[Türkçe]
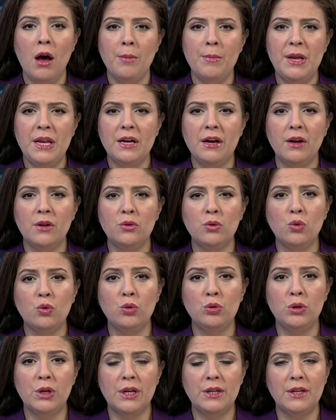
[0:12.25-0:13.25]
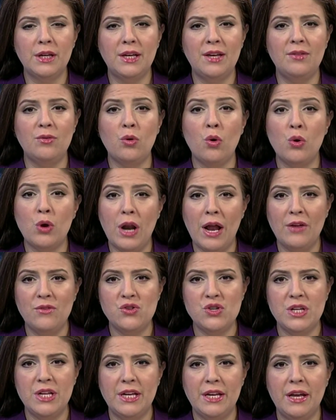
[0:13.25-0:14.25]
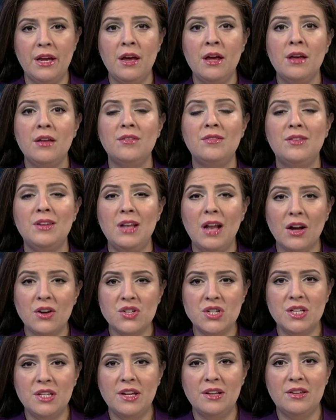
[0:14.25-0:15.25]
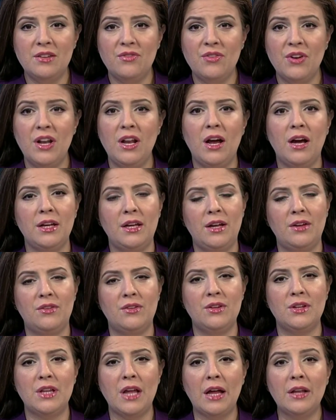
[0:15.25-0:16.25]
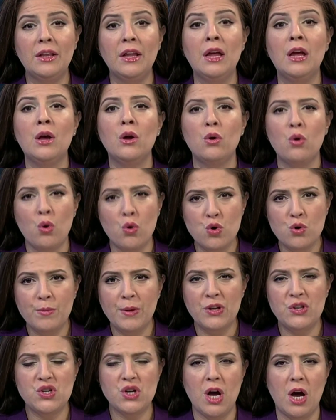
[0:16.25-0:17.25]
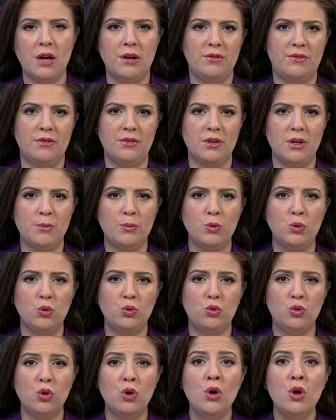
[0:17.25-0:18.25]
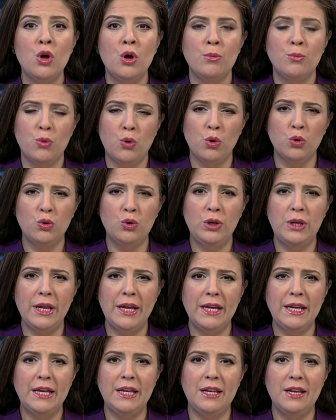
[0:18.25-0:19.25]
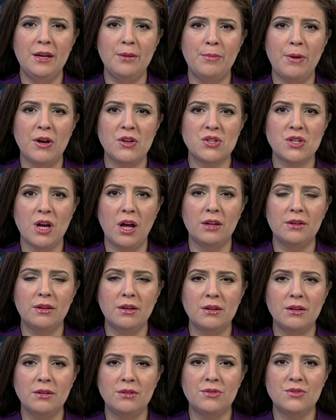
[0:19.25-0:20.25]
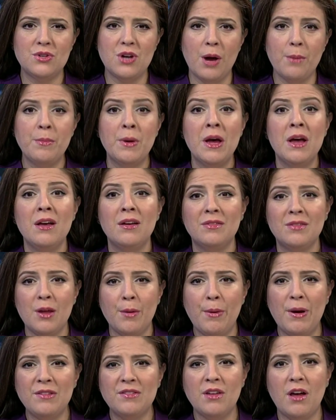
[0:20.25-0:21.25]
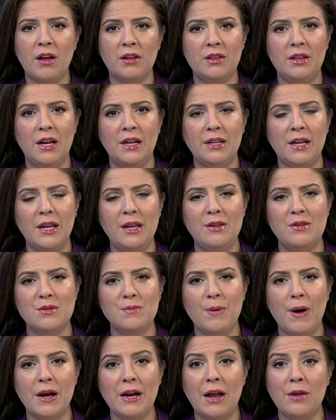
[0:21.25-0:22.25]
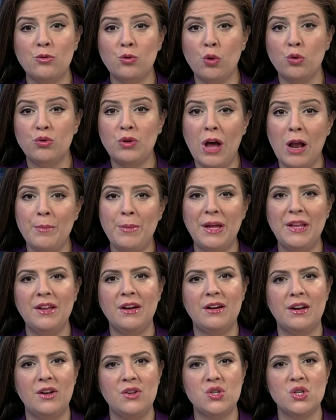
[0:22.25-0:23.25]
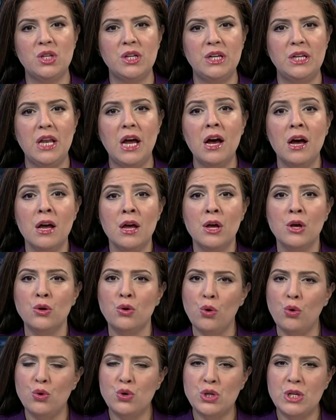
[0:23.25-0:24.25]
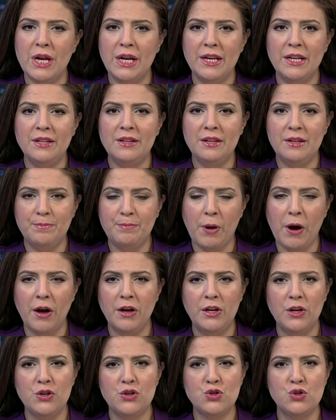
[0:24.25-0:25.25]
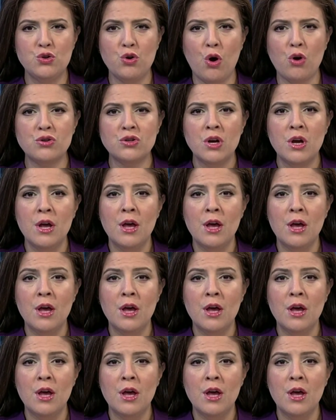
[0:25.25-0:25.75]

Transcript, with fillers: Amerika'nın okullarındaki öğrencileri silah şiddeti felaketinden koruma çağrısında bulundu. Konuyla ilgili Başkan Donald Trump sabah saatlerinden itibaren sosyal medya aracılığıyla görüşlerini paylaşıyor.